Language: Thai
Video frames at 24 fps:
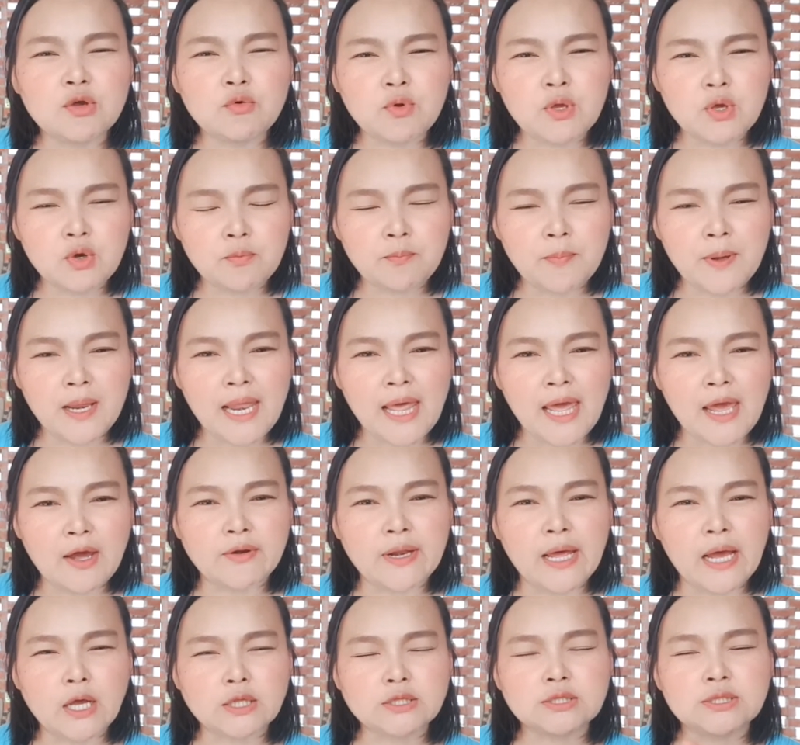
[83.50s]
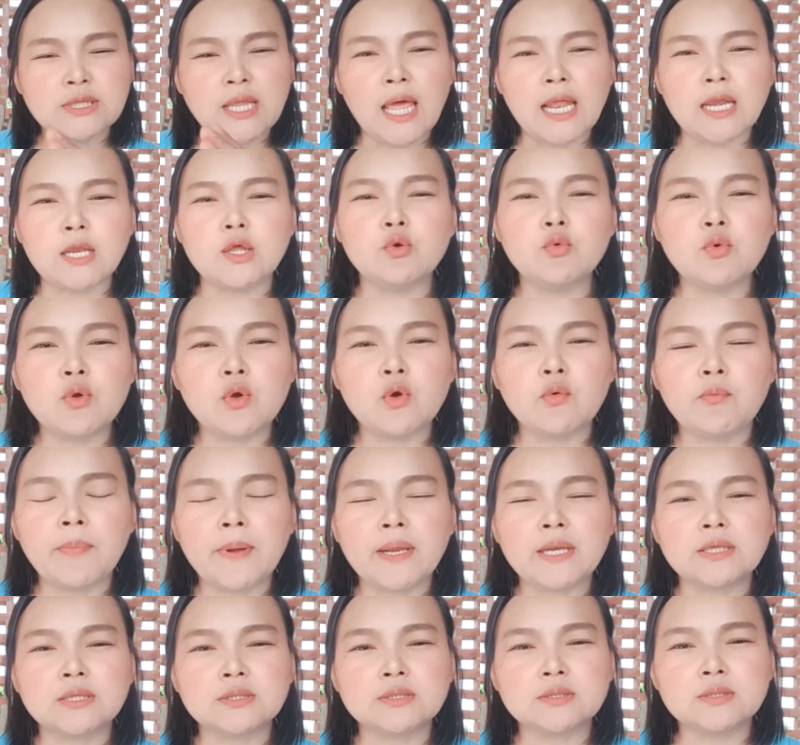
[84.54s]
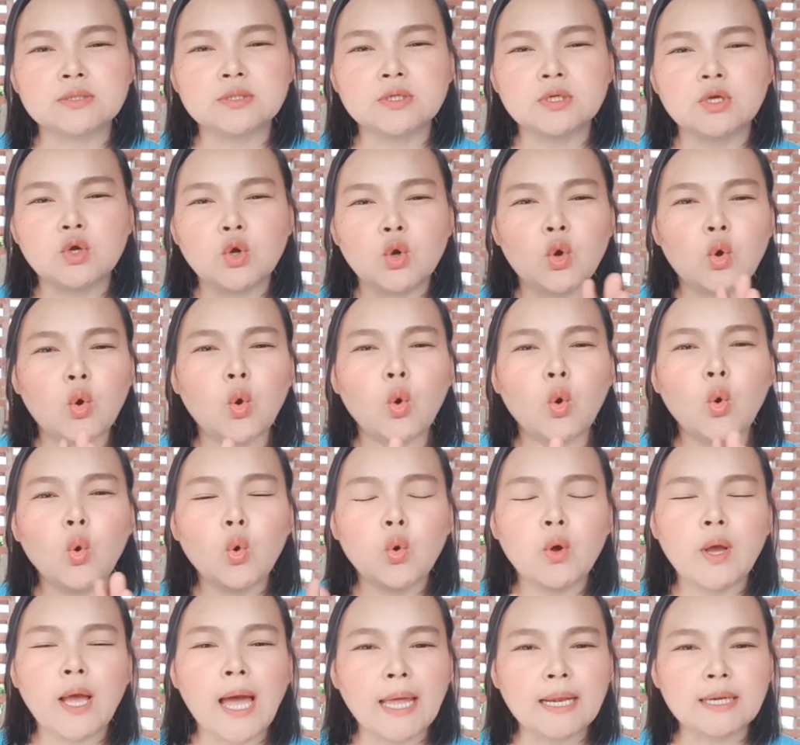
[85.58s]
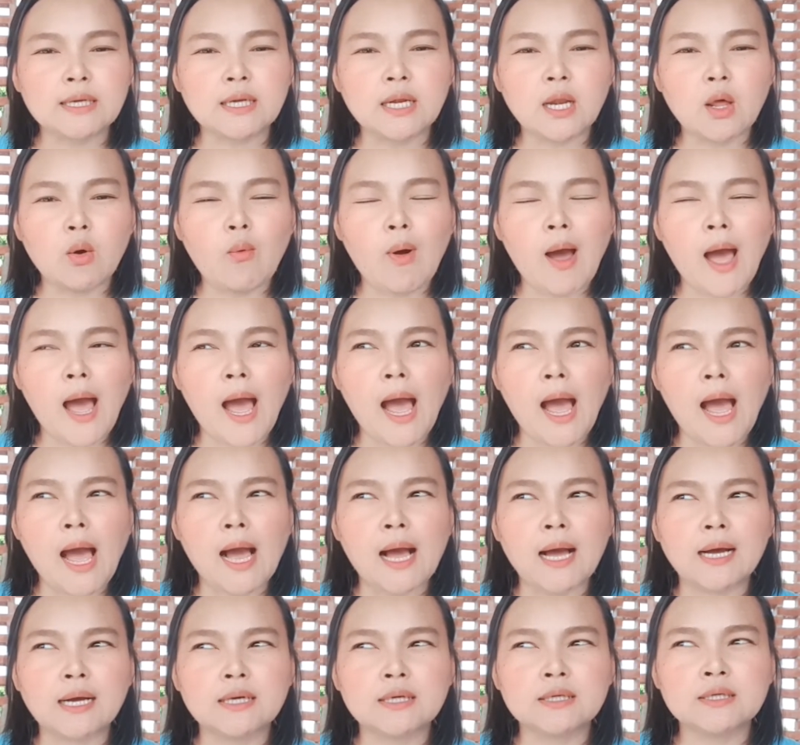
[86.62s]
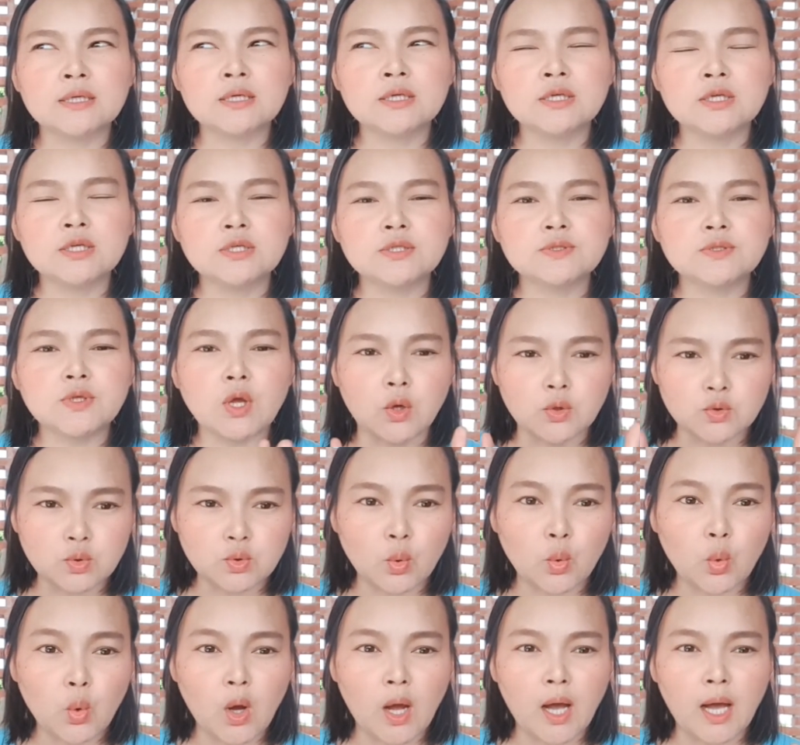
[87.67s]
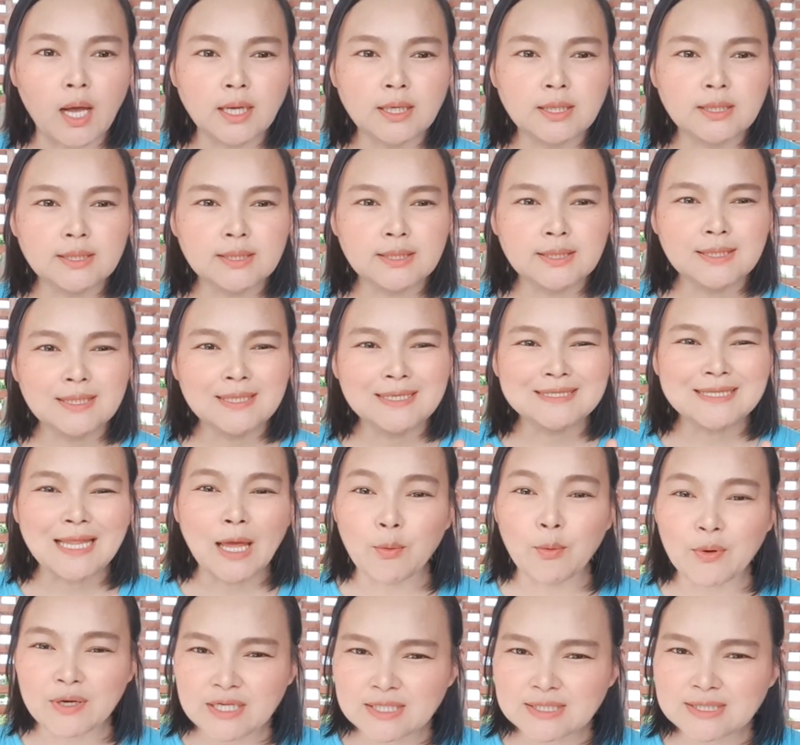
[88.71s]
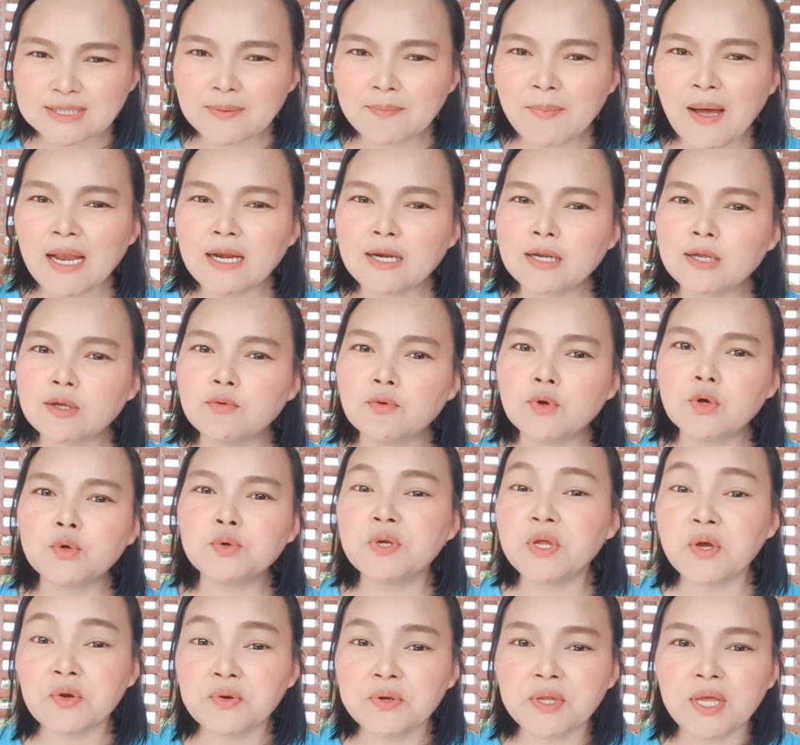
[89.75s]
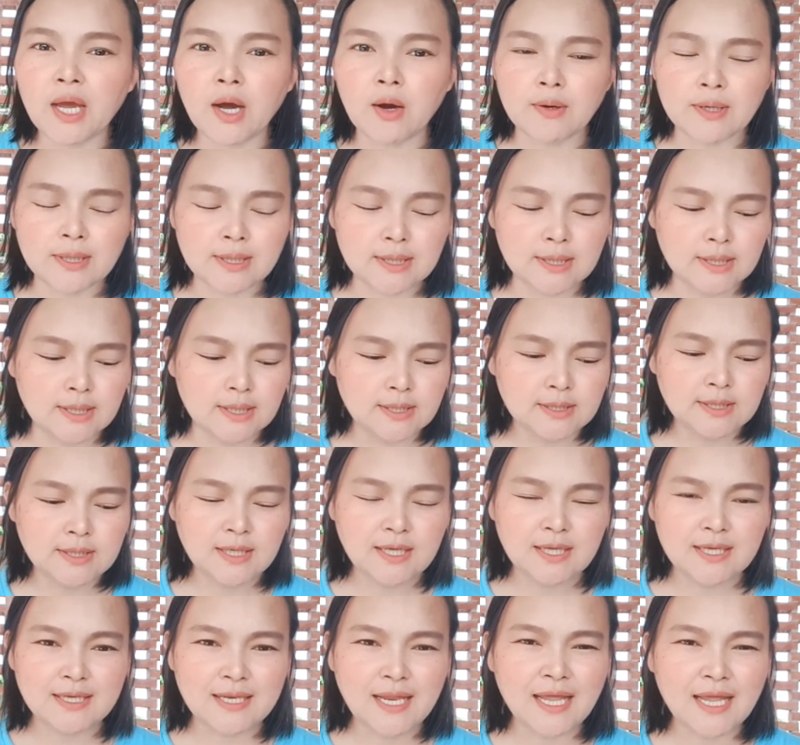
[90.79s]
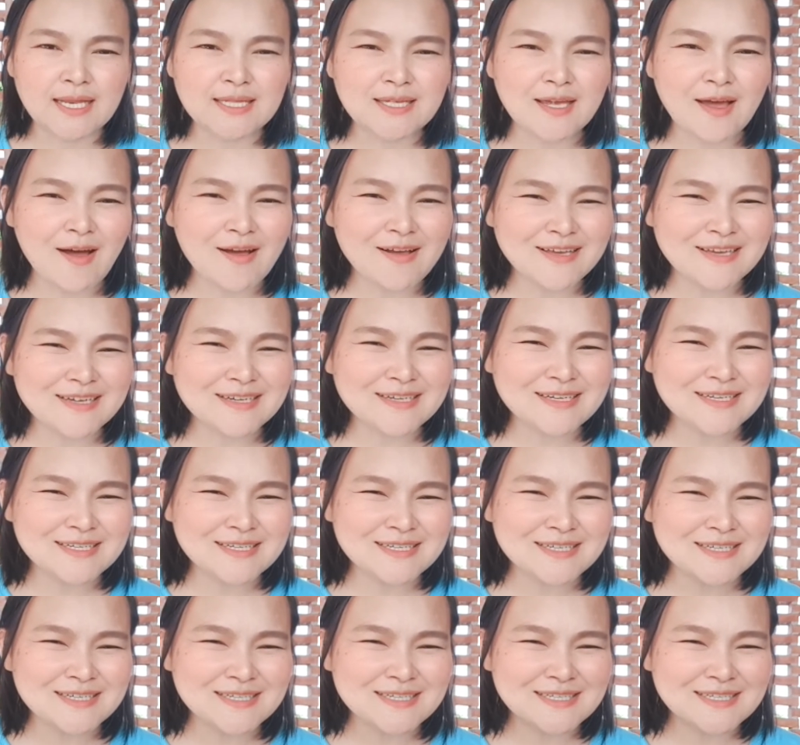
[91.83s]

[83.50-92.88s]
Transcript: รีวิวไปแล้วนะแต่รีวิวเป็นคู่กันระหว่าง2 ตัวแต่วันนี้จะมารีวิวเดี่ยวๆเลย นั่นก็คือ